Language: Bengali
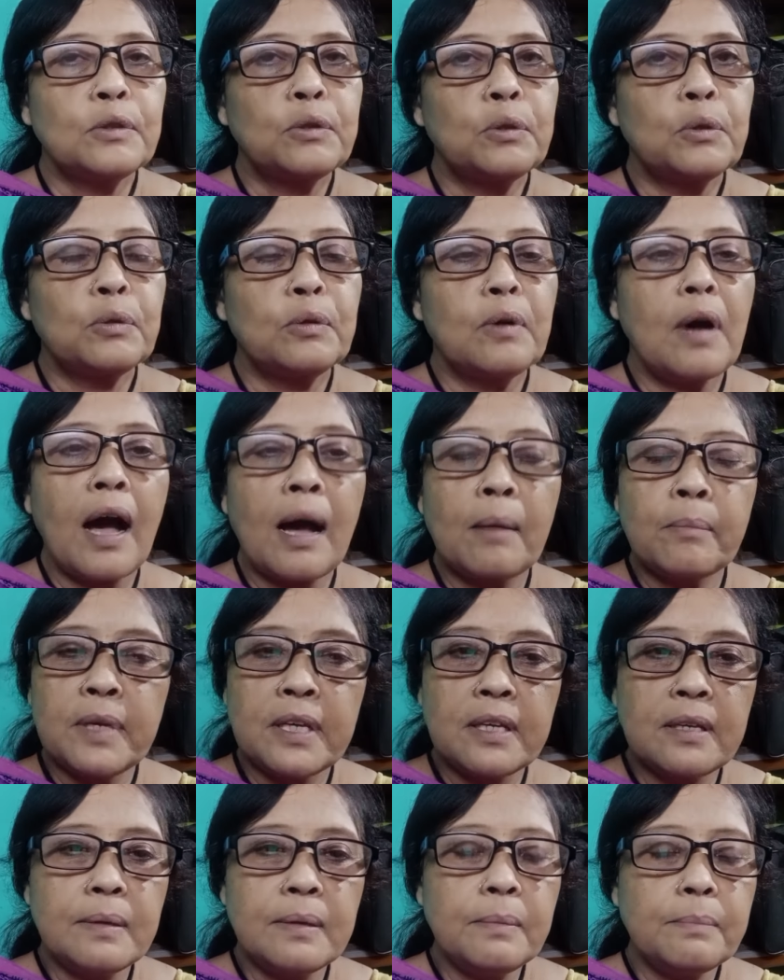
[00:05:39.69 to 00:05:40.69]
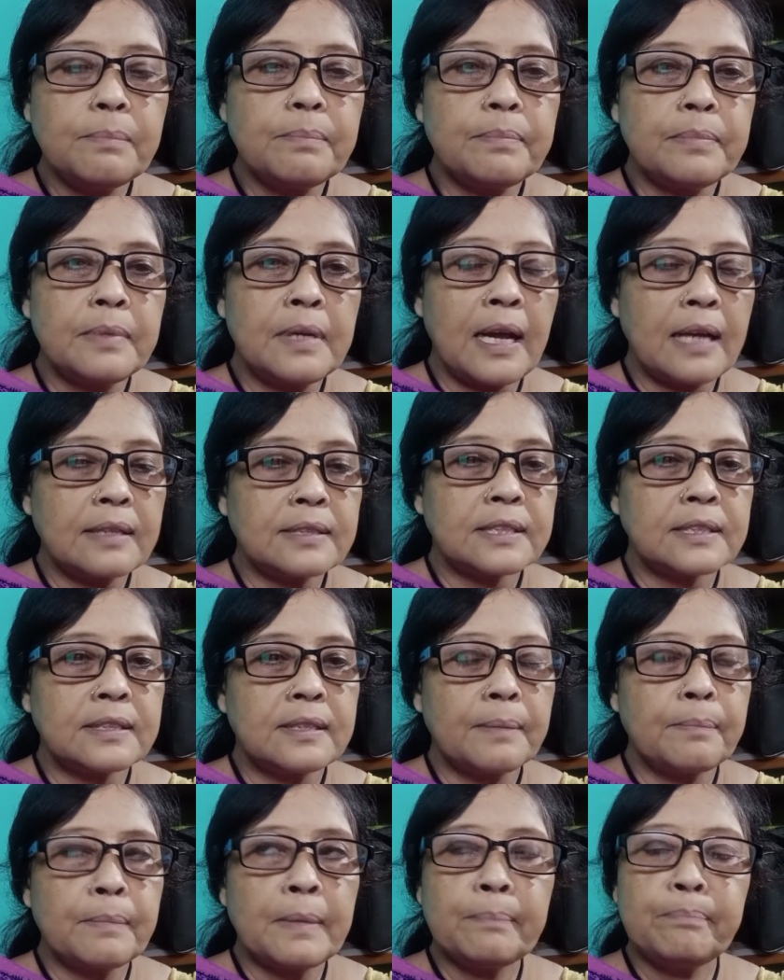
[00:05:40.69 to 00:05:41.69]
তো আমি
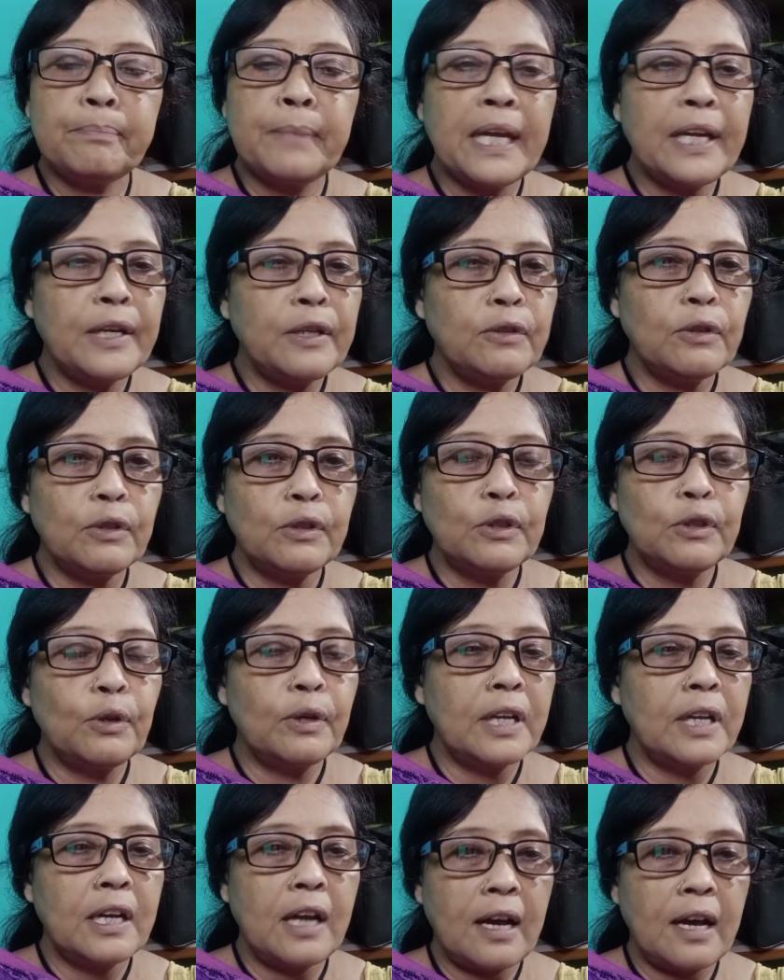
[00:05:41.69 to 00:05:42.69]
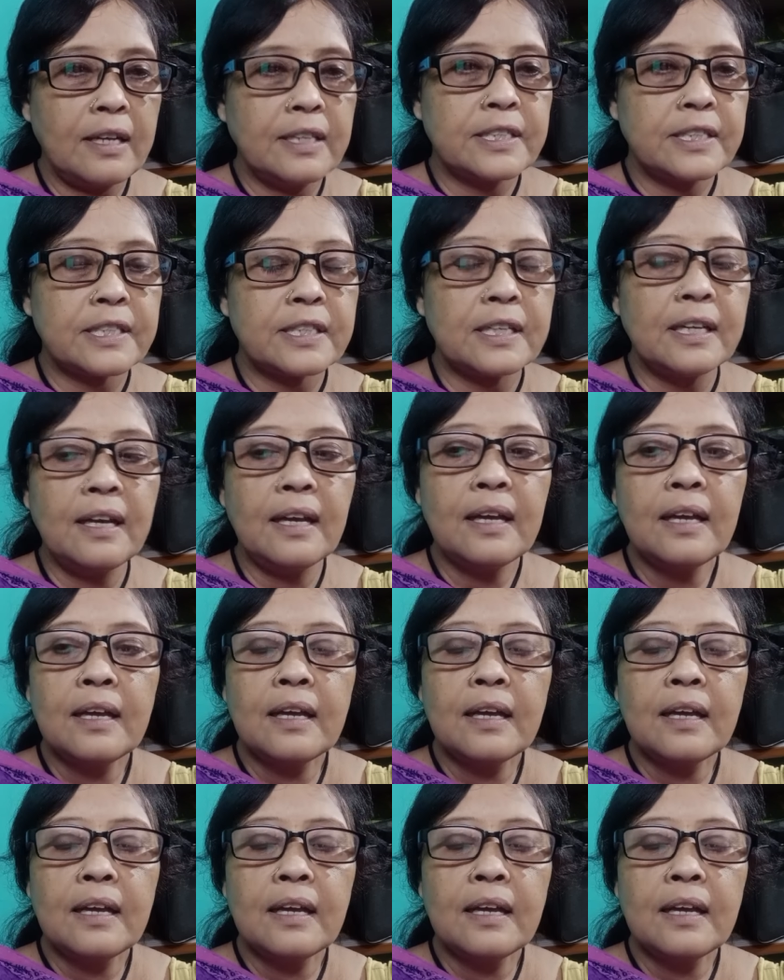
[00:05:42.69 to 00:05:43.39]
রাস্তা মেন রোড ধরে না এসে